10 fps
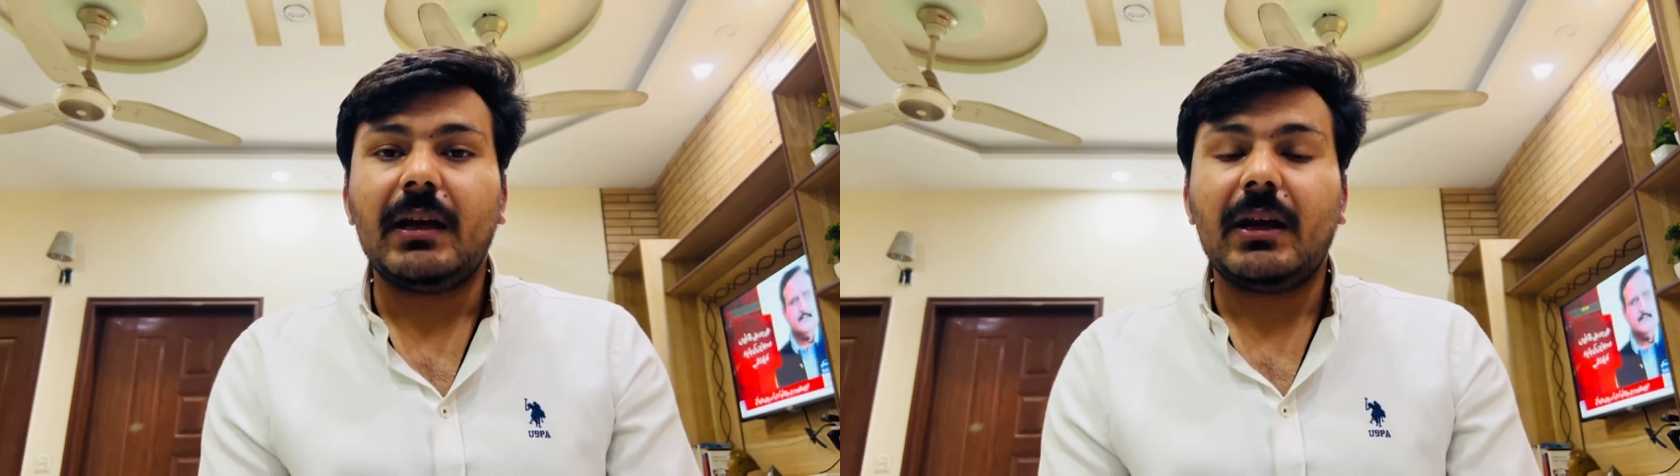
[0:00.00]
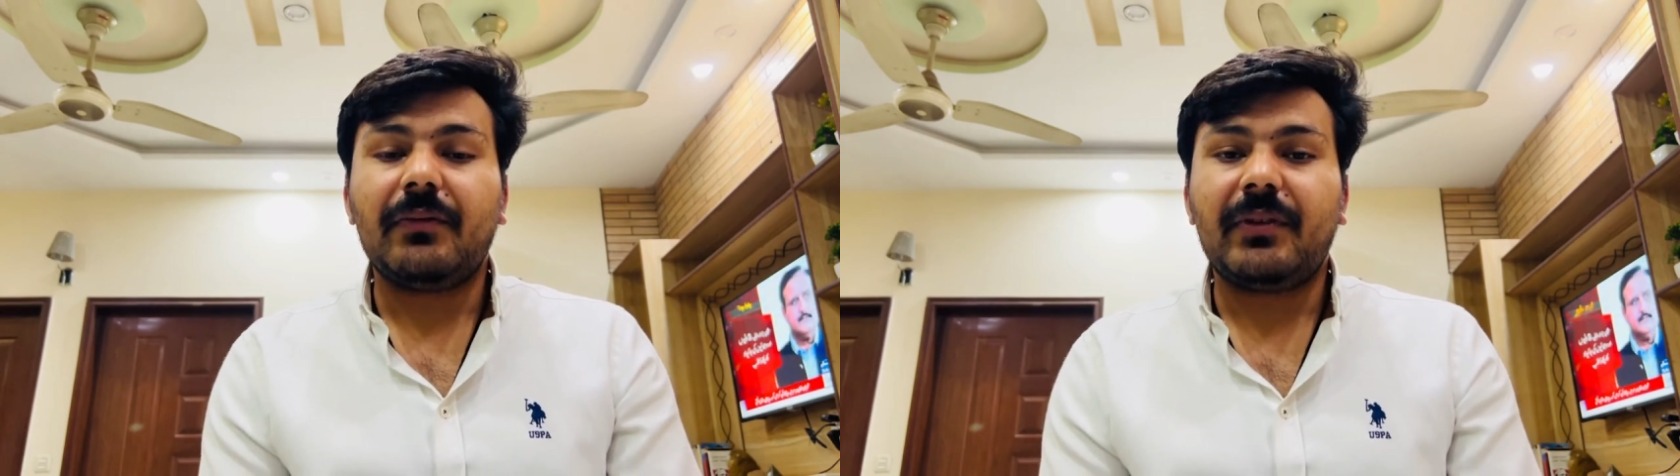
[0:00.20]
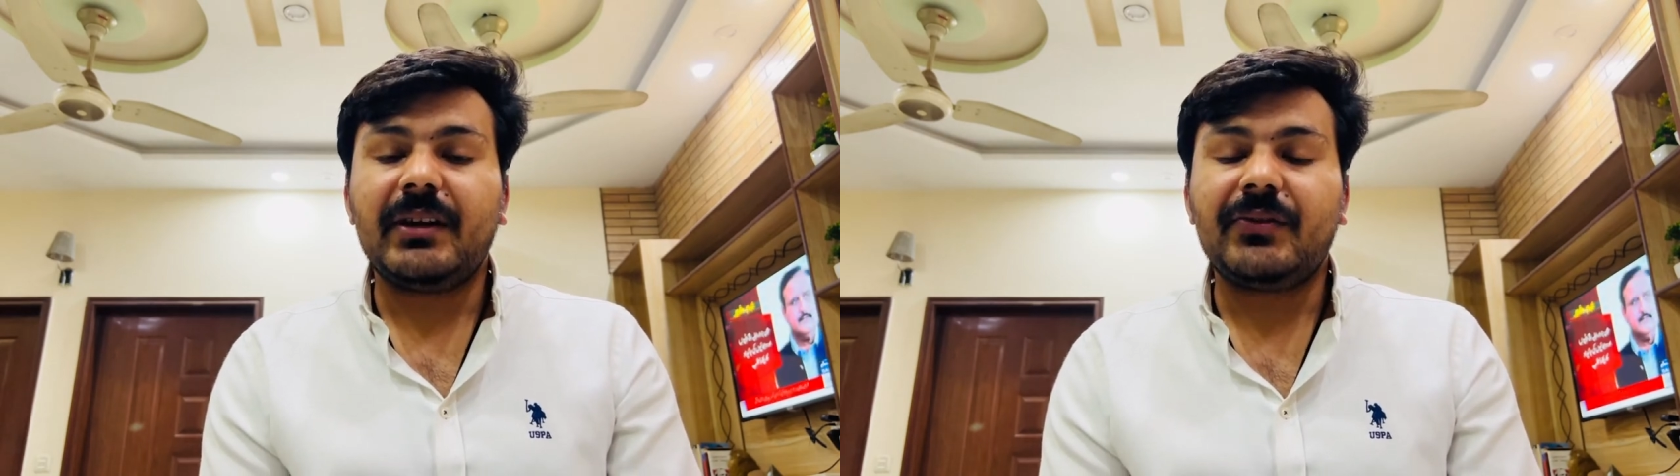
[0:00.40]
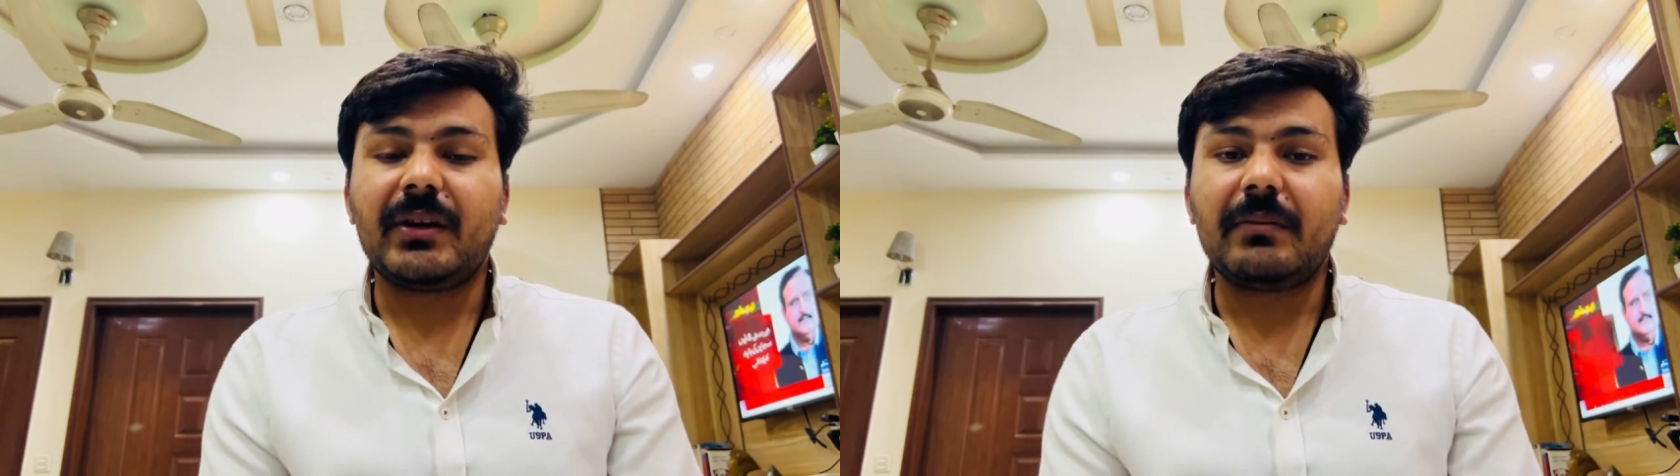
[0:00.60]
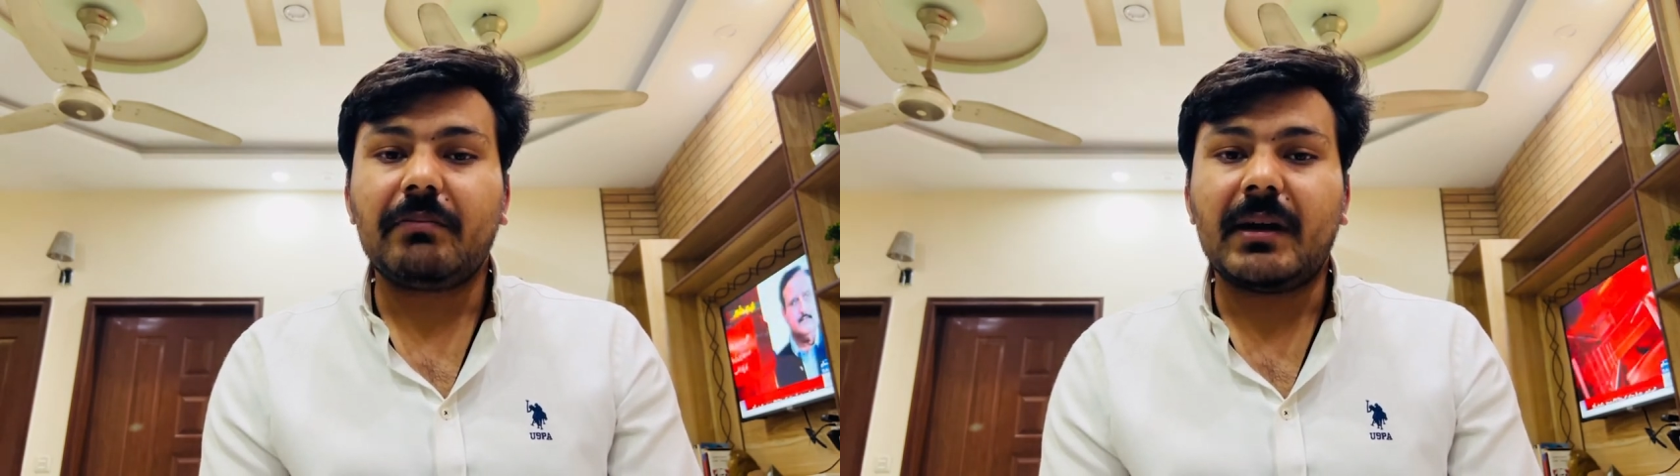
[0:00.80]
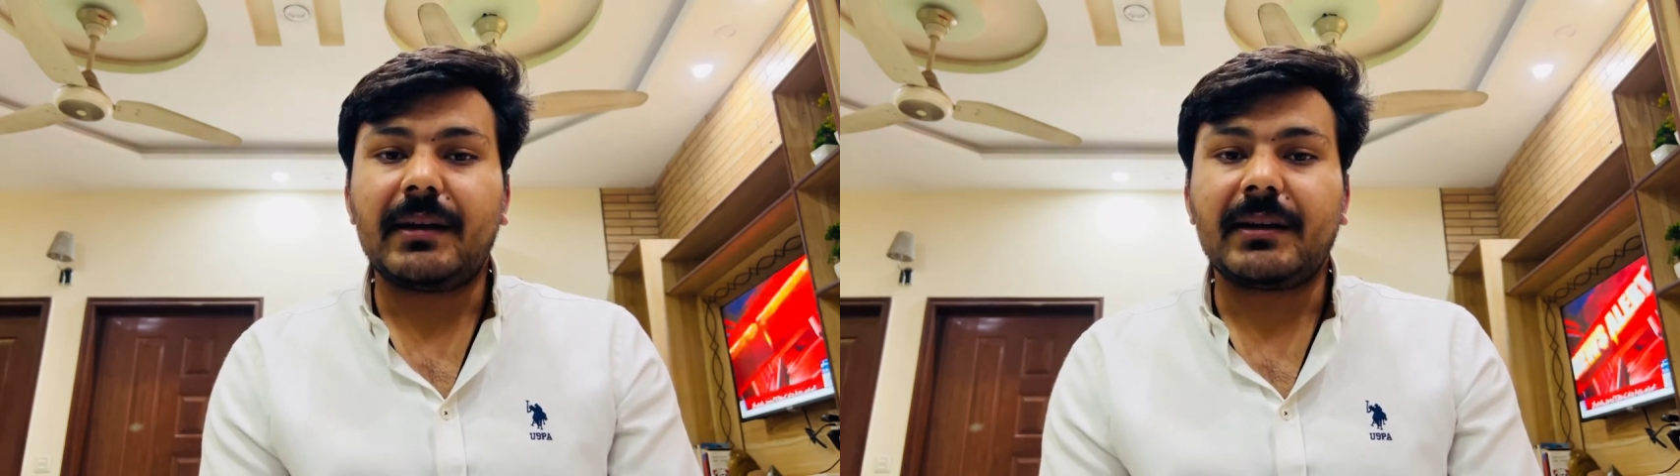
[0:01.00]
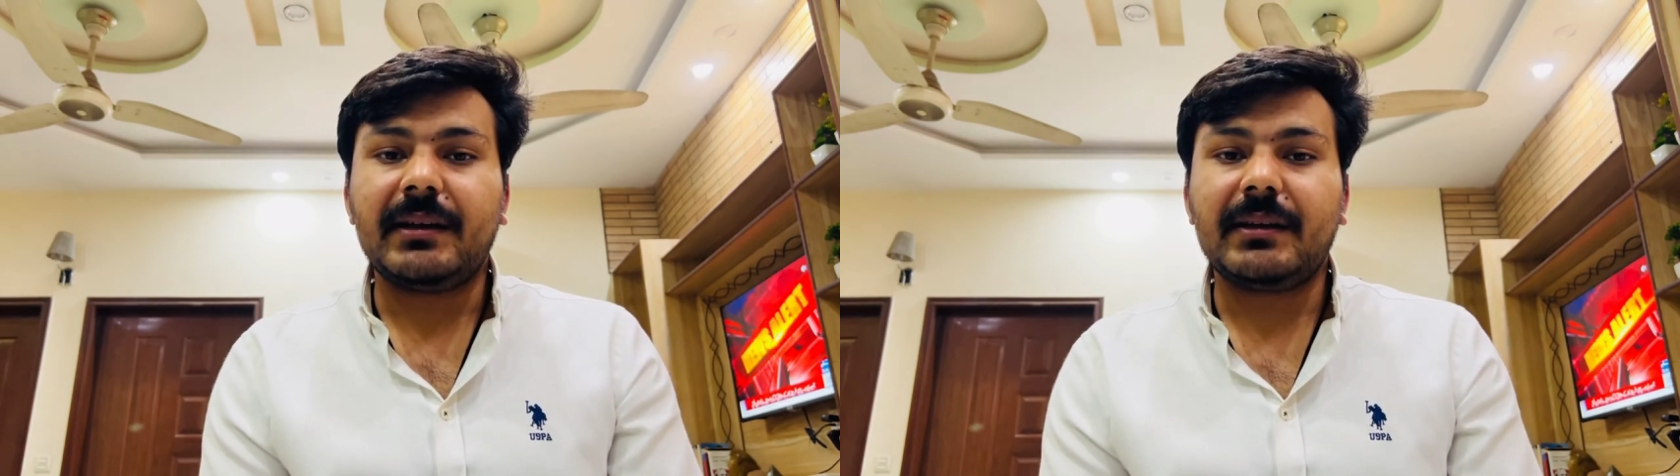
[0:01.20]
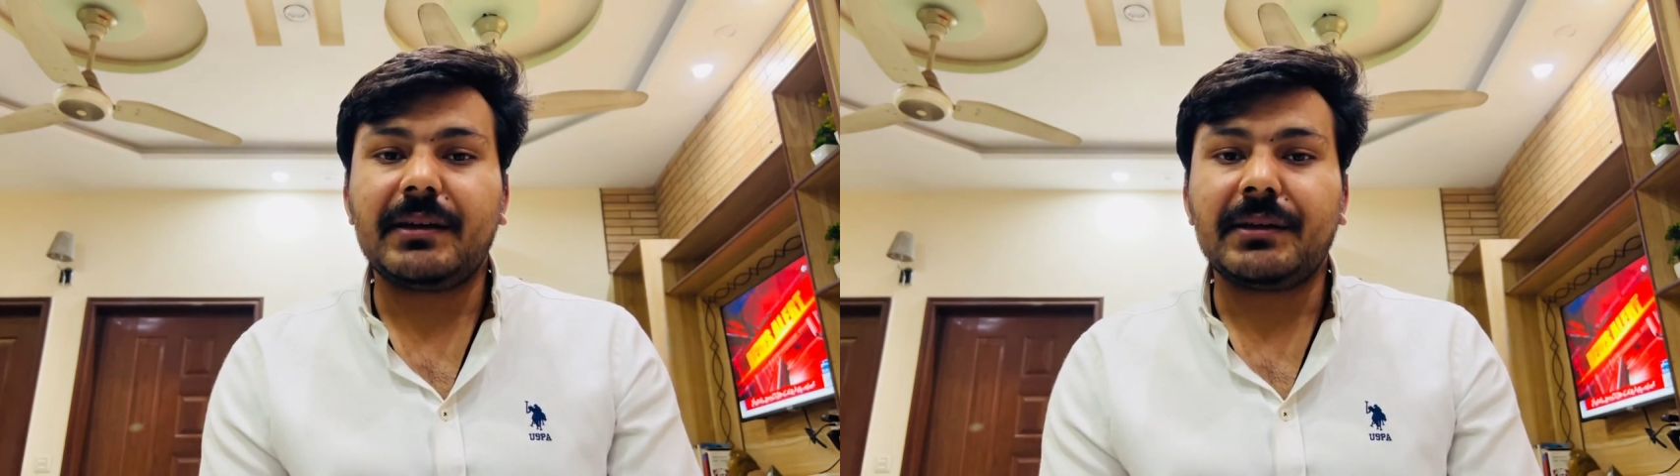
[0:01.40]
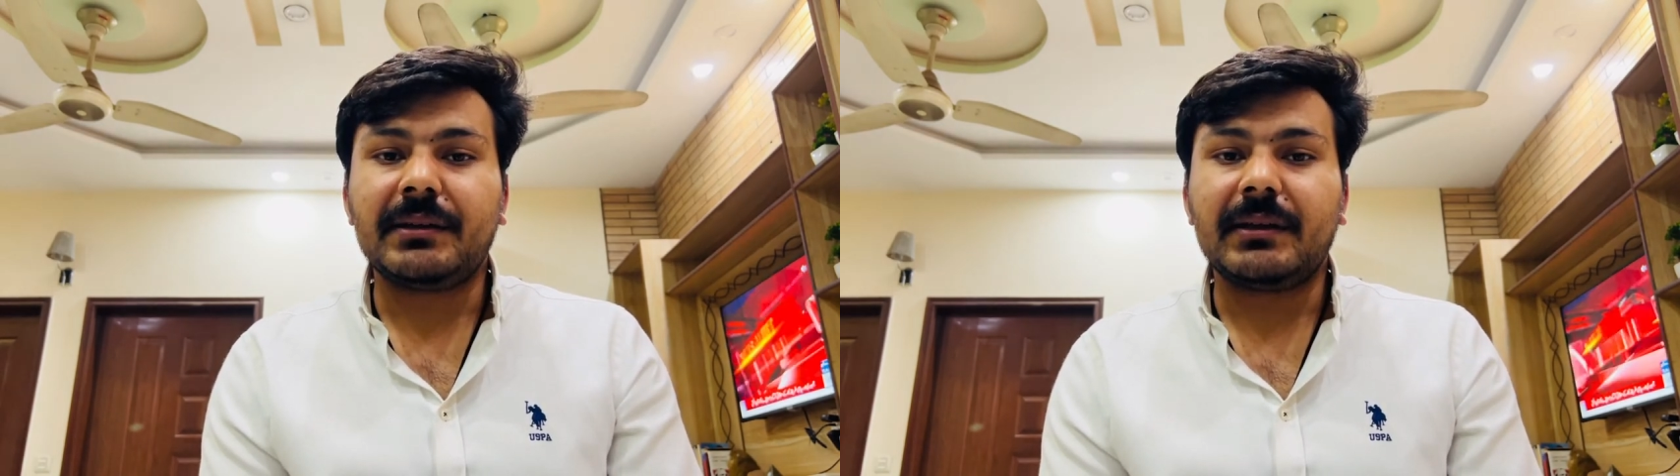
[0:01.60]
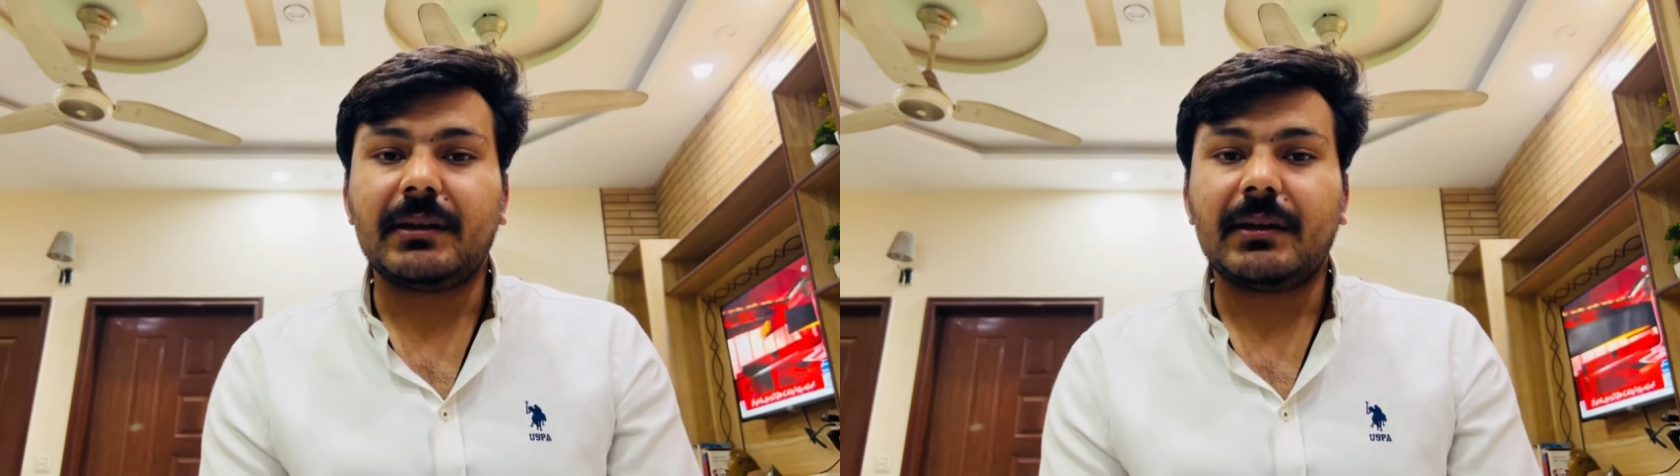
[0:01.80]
अब फ्री ट्रेड मार्केट के अंदर